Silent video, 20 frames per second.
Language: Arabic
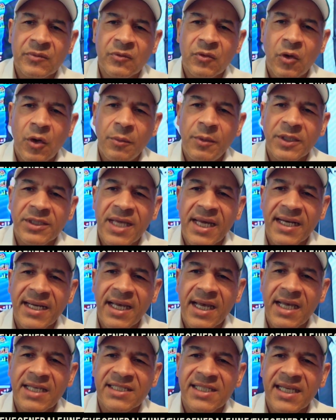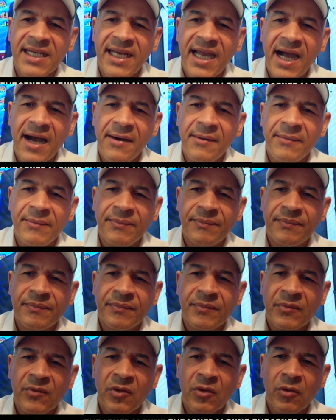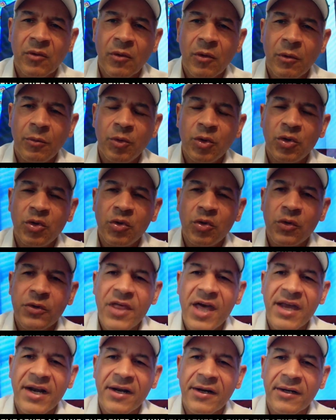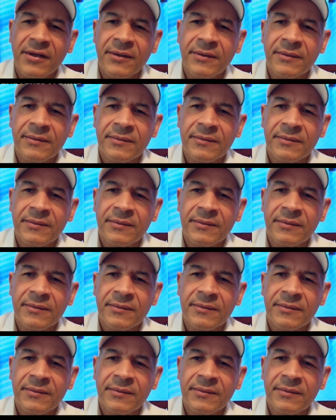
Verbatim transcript: وبطريقة سريعة وبدون ضرر